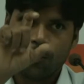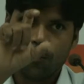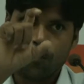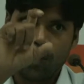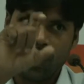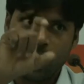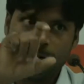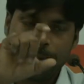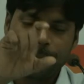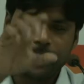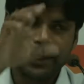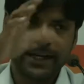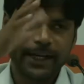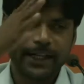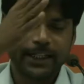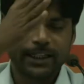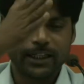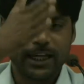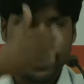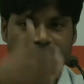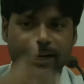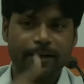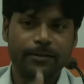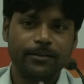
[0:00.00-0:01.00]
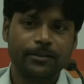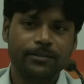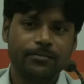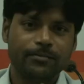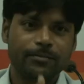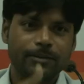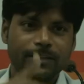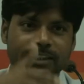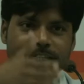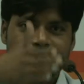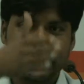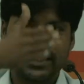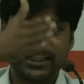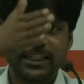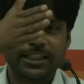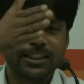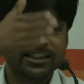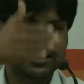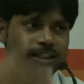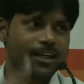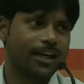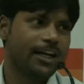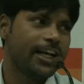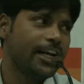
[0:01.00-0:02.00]
वहाँ पर एक लाइन से
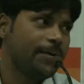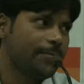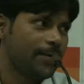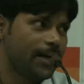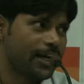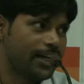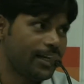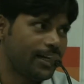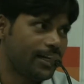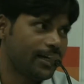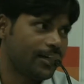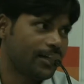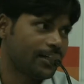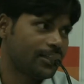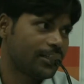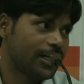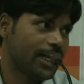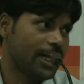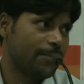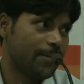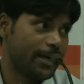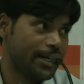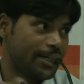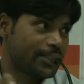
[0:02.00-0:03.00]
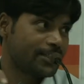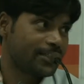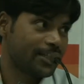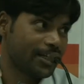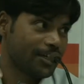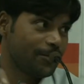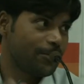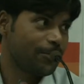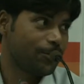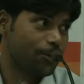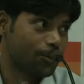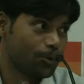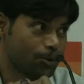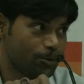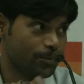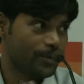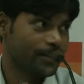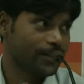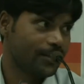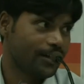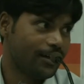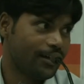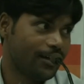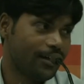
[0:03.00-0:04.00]
डिस्ट्रिक्ट का नेम आने लगा था एम का रिपोर्ट उस पर
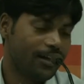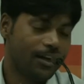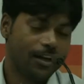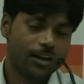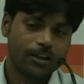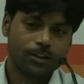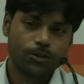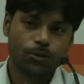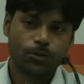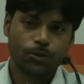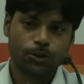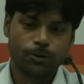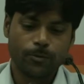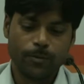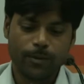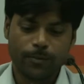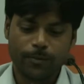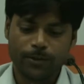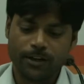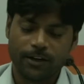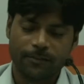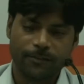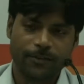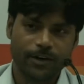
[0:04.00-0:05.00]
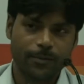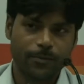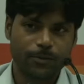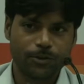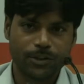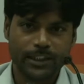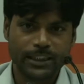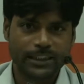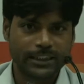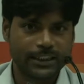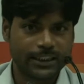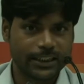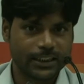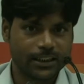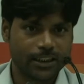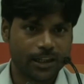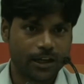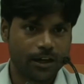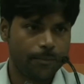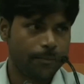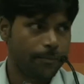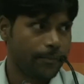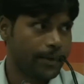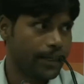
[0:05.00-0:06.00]
था तो उसमें मुजफ्फरपुर डिस्ट्रिक्ट
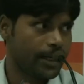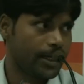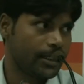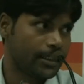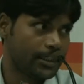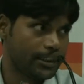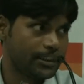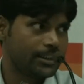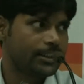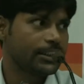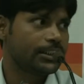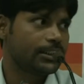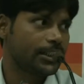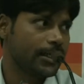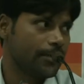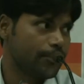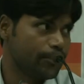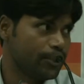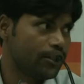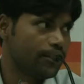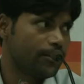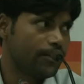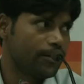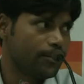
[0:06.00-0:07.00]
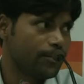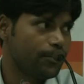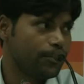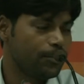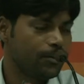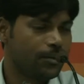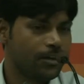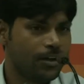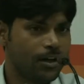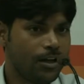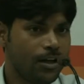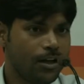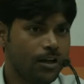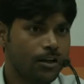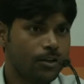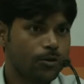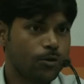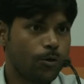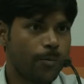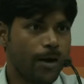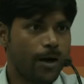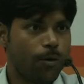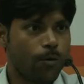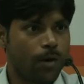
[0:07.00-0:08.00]
था मेरा डिस्ट्रिक्ट है मुजफ्फरपुर
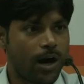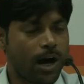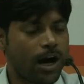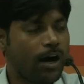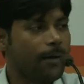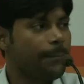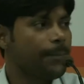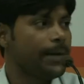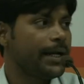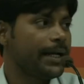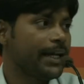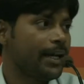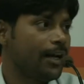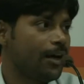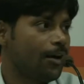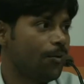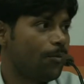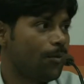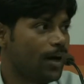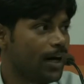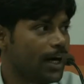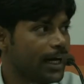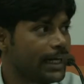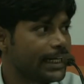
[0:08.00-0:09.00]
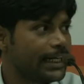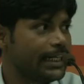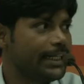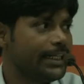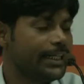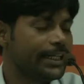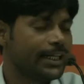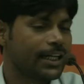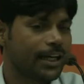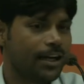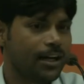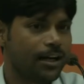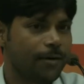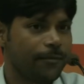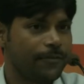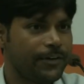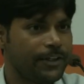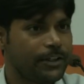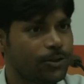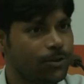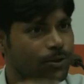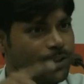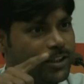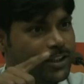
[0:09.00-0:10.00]
तो मैं वहाँ पे गया वहाँ क्लिक करा
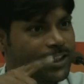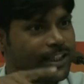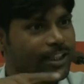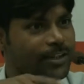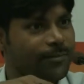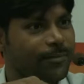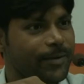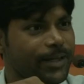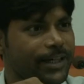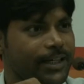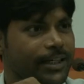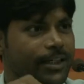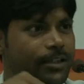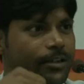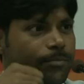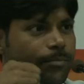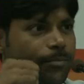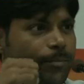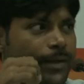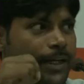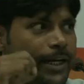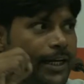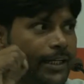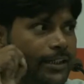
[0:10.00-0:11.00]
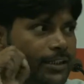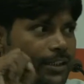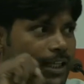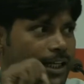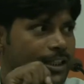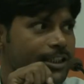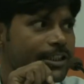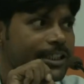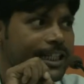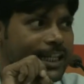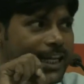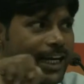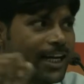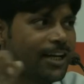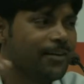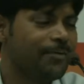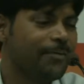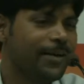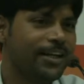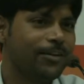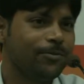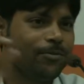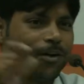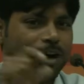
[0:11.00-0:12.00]
फिर थोड़ी देर में ही मेरे दस सेकेंड
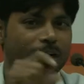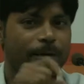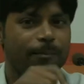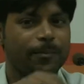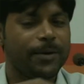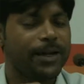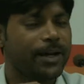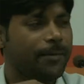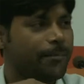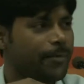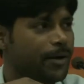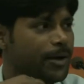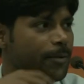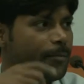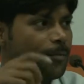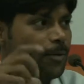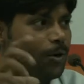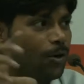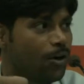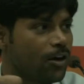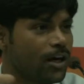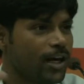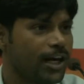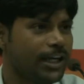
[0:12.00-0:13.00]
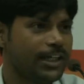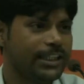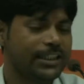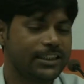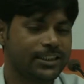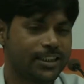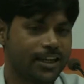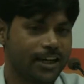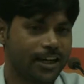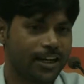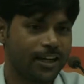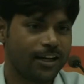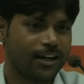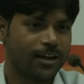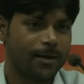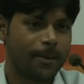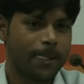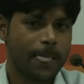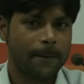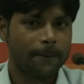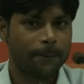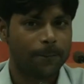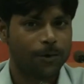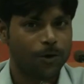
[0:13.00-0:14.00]
में ही वहाँ पे हमारे ब्लॉक का लिस्ट आ गया
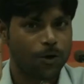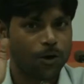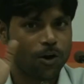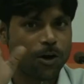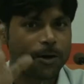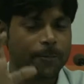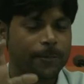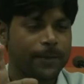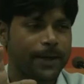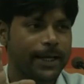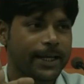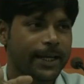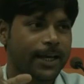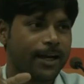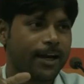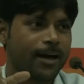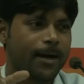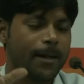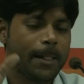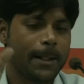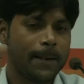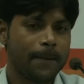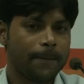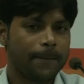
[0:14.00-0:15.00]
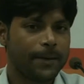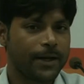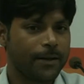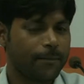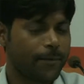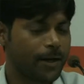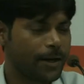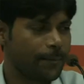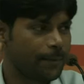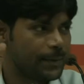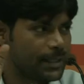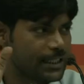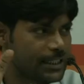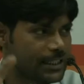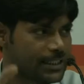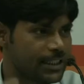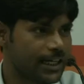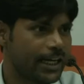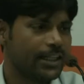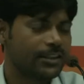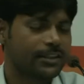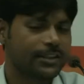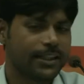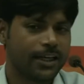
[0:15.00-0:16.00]
ब्लॉक पे गया फिर हमारे
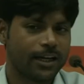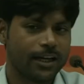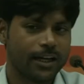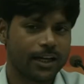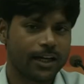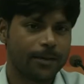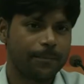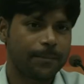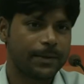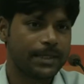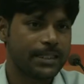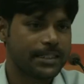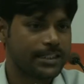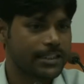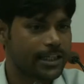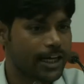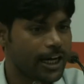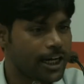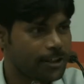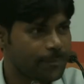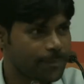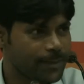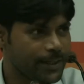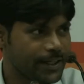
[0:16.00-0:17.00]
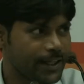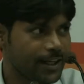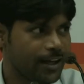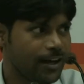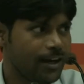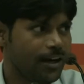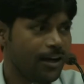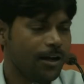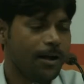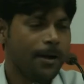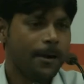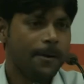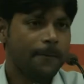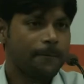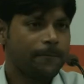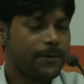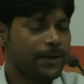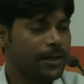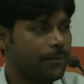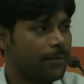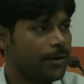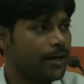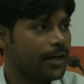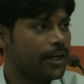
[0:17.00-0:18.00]
पंचायत के आ गए पंचायत पे गया
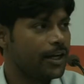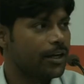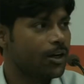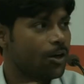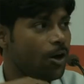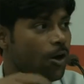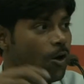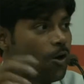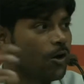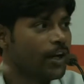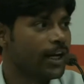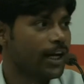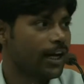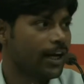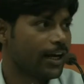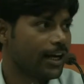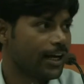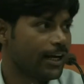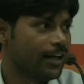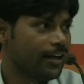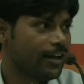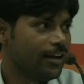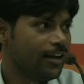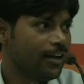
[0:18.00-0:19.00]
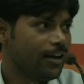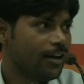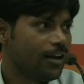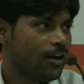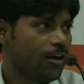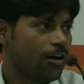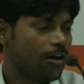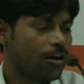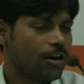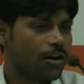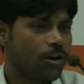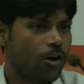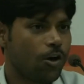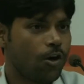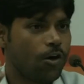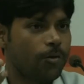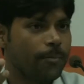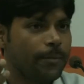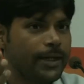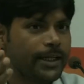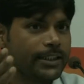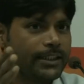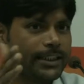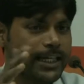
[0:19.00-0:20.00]
फिर हमारे गांव के आ गए और गांव
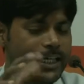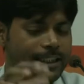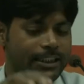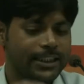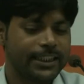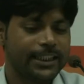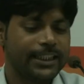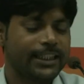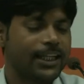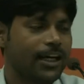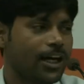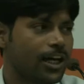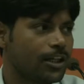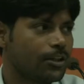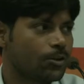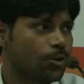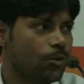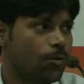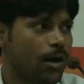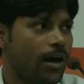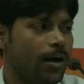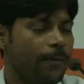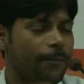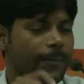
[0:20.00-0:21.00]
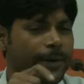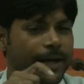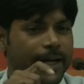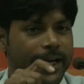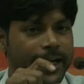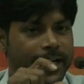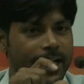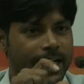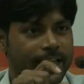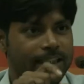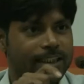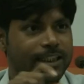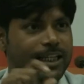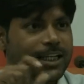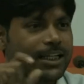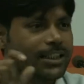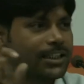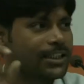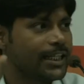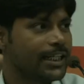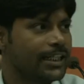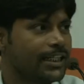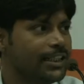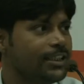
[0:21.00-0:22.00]
में जैसे ही गया तो वहाँ पे अंदर
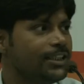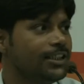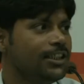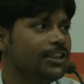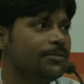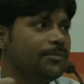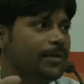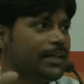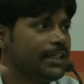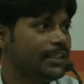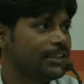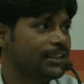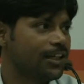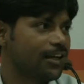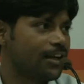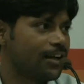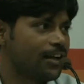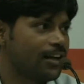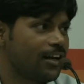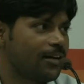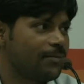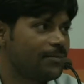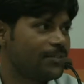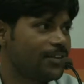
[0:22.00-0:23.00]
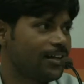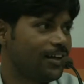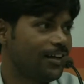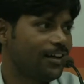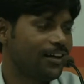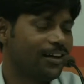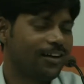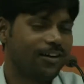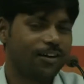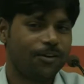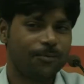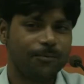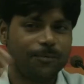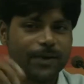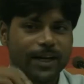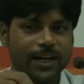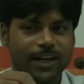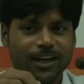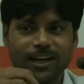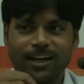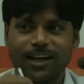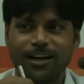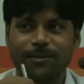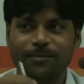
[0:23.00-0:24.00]
से हिंदी में ही सारा नाम था और
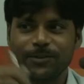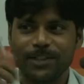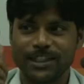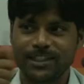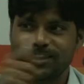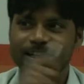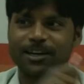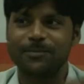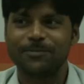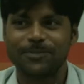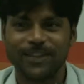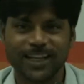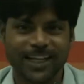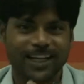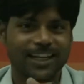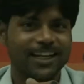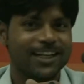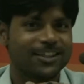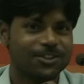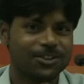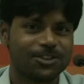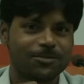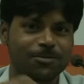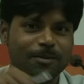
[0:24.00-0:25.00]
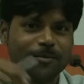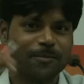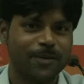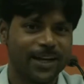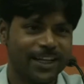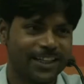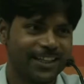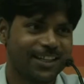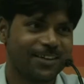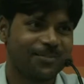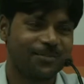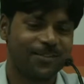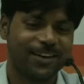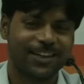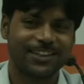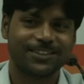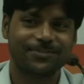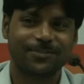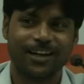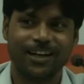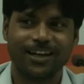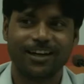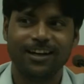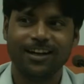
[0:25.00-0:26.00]
पहला नाम जैसे आप देख रहे थे तो उसमें महेंद्र
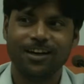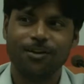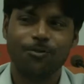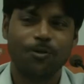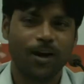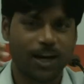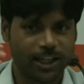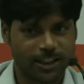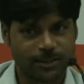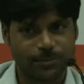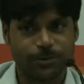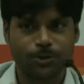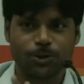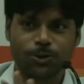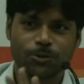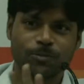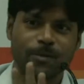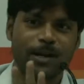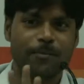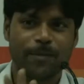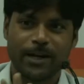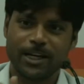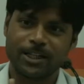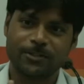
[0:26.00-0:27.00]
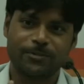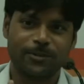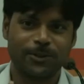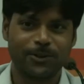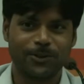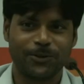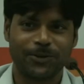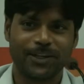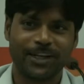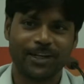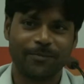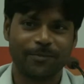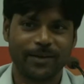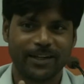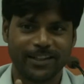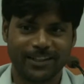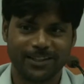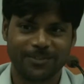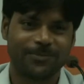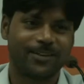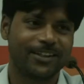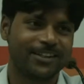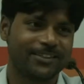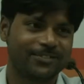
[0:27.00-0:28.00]
पासवान वो आज भी उसमें एम आई पे लोड है
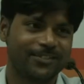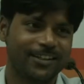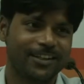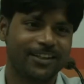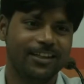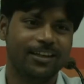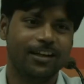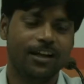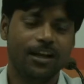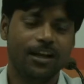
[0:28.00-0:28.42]
महेंद्र पासवान